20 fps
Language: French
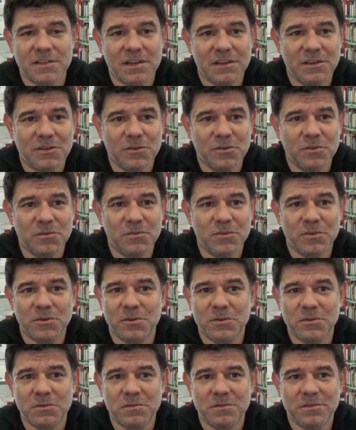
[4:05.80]
Thank you
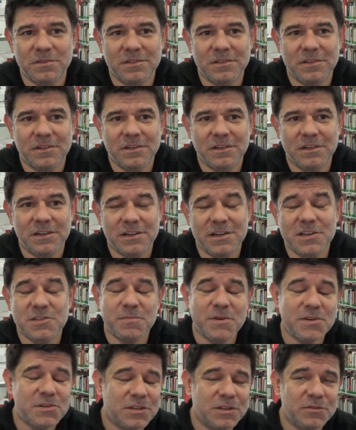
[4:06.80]
for,
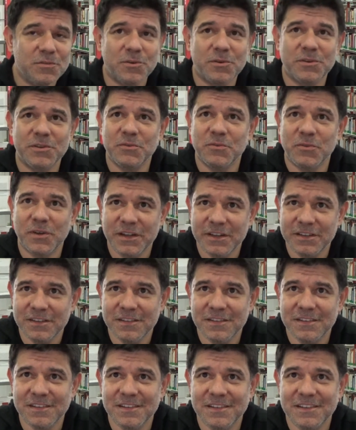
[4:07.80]
especially for the wine,
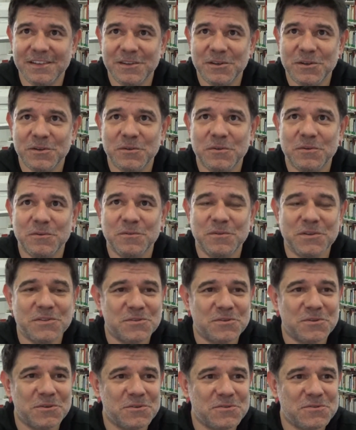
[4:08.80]

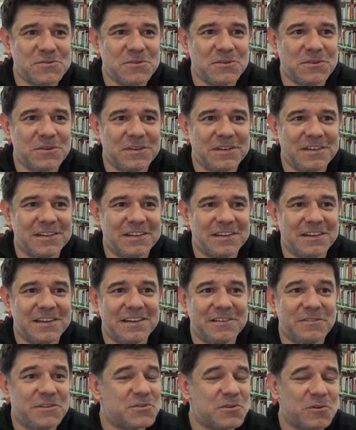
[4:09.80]
which
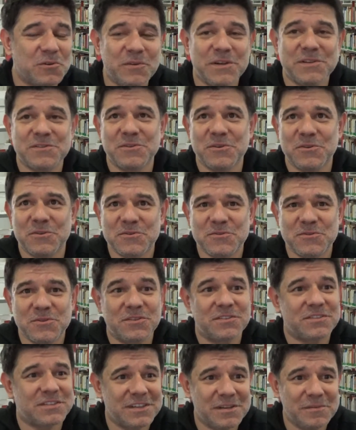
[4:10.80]
eh, which always
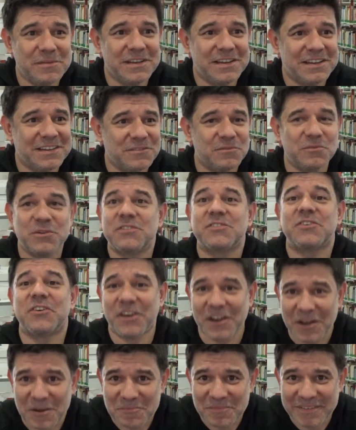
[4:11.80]
goes très bien with
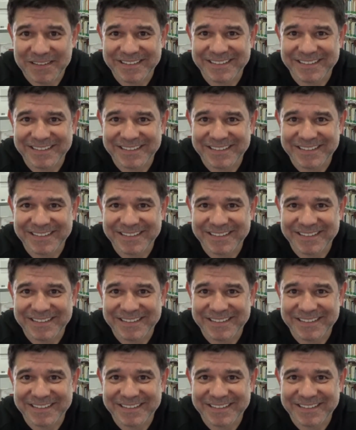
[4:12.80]
crime.